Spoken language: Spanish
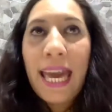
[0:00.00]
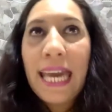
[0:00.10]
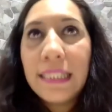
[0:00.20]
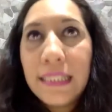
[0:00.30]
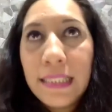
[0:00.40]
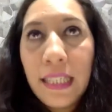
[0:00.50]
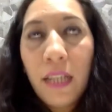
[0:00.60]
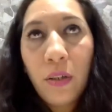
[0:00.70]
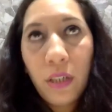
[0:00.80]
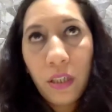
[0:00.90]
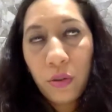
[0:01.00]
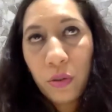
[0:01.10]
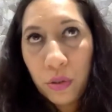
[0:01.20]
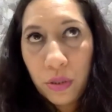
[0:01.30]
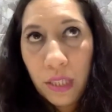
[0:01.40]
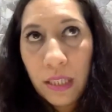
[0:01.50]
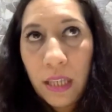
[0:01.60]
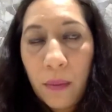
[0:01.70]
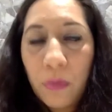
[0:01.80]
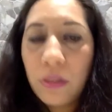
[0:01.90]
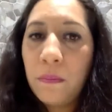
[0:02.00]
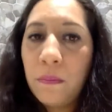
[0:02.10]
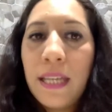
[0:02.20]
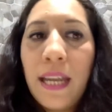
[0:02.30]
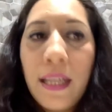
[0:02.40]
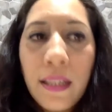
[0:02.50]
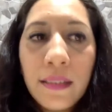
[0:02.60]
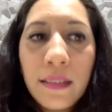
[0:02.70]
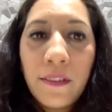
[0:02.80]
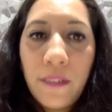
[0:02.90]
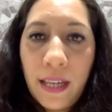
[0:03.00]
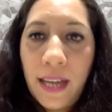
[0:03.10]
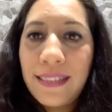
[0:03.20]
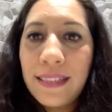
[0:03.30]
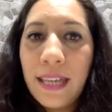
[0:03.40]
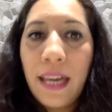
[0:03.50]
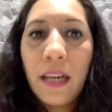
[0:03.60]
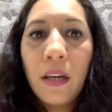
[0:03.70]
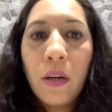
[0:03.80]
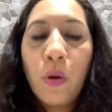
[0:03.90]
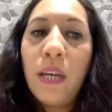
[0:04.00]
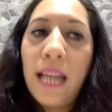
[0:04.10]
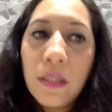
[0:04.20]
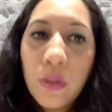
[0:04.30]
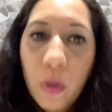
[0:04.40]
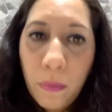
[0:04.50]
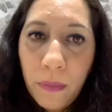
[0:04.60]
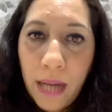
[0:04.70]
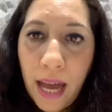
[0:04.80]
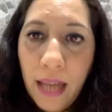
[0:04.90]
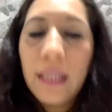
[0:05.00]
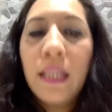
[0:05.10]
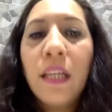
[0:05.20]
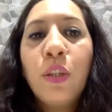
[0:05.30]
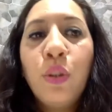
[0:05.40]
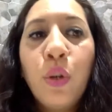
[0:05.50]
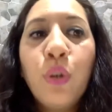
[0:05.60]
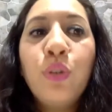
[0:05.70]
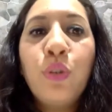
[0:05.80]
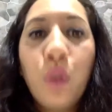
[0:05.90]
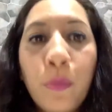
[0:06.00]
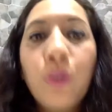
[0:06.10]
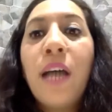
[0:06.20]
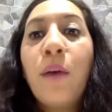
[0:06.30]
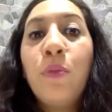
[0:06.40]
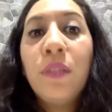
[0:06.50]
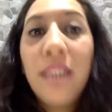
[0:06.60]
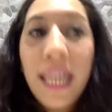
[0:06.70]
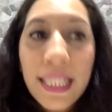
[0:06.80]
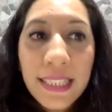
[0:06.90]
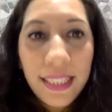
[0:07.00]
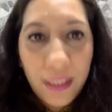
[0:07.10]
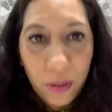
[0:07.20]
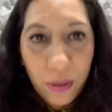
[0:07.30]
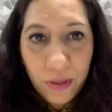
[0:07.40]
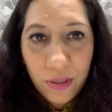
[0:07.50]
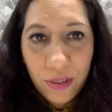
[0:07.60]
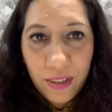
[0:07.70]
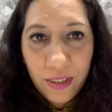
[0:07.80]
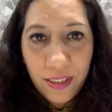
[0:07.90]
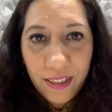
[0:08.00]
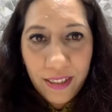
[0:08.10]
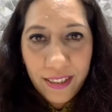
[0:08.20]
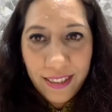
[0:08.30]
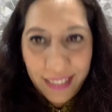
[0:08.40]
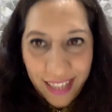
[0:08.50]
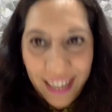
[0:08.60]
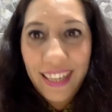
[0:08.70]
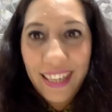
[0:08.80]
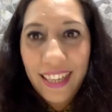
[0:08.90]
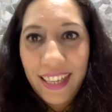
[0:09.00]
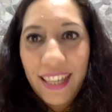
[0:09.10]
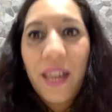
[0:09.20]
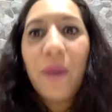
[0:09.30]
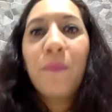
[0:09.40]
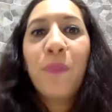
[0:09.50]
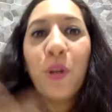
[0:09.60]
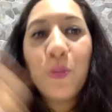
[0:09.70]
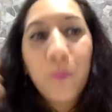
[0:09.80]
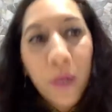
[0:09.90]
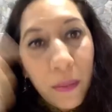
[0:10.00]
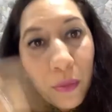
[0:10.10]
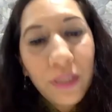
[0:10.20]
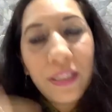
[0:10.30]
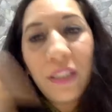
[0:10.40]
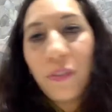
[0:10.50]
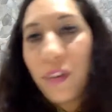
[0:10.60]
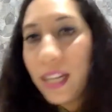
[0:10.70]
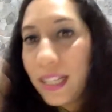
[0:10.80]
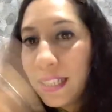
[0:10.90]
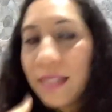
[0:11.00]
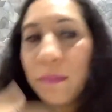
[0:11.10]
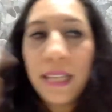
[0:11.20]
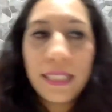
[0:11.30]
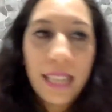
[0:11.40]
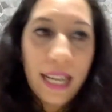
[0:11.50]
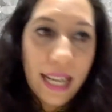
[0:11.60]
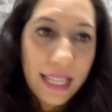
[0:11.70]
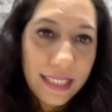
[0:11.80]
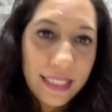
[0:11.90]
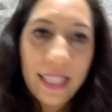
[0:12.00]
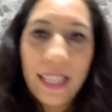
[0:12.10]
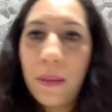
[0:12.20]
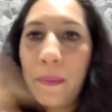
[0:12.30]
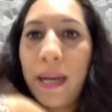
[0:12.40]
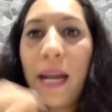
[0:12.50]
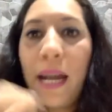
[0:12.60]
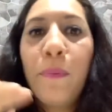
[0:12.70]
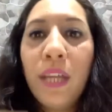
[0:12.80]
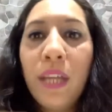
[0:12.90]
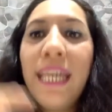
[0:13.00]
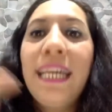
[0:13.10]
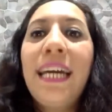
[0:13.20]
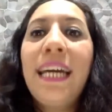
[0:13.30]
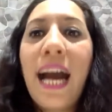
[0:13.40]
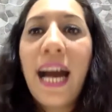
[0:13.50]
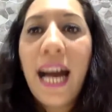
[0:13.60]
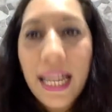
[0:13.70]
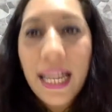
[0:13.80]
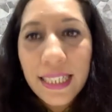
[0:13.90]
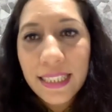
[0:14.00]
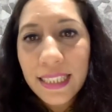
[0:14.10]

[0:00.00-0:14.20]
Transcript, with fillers: En sí lo que nosotros tendríamos que empezar a identificar es que con la sombra no somos auténticos, ¿sí? Nos ponemos diferentes máscaras para poder encajar